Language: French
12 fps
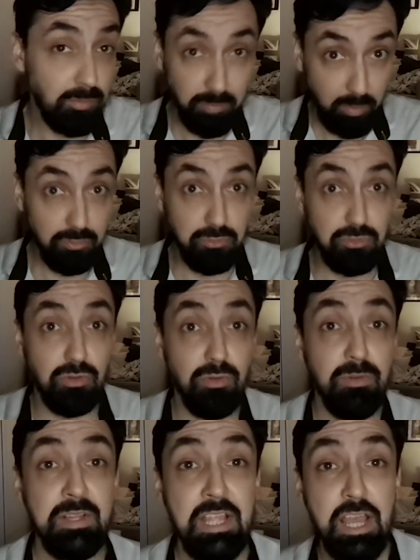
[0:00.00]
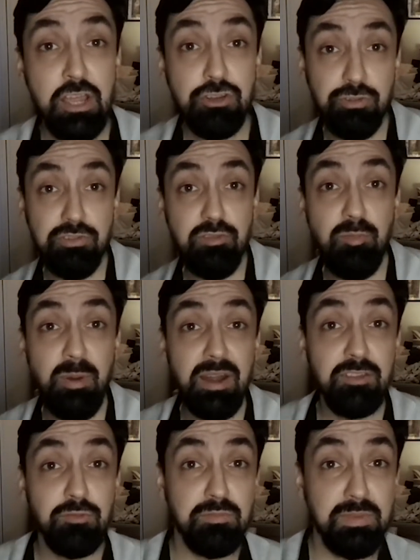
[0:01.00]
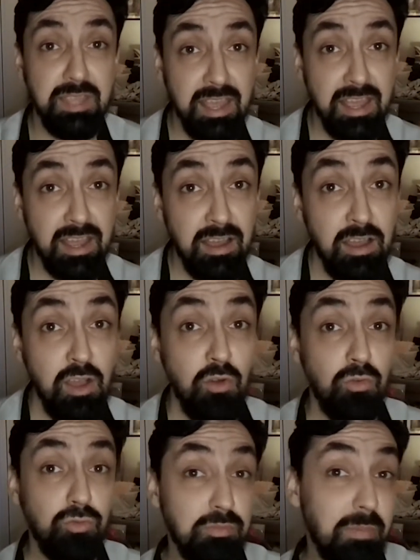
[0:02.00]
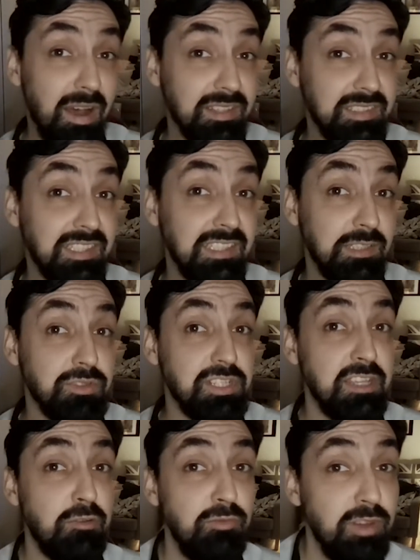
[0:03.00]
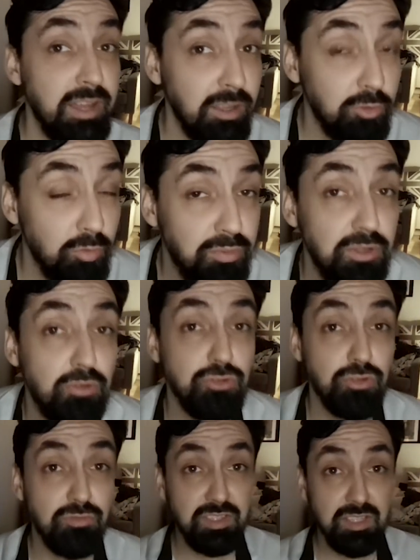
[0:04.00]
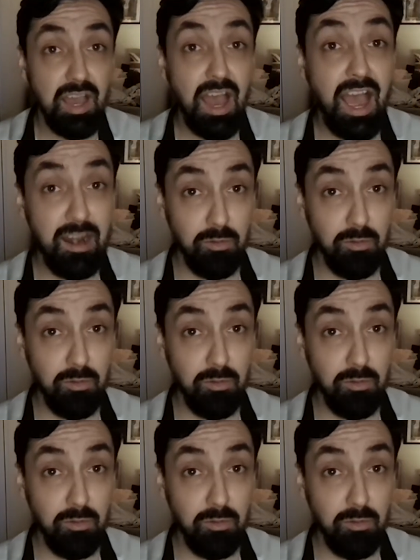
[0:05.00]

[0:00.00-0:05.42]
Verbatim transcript: production, je vais vous parler d'une bière ou d'une brasserie que j'ai découvert depuis que je vis à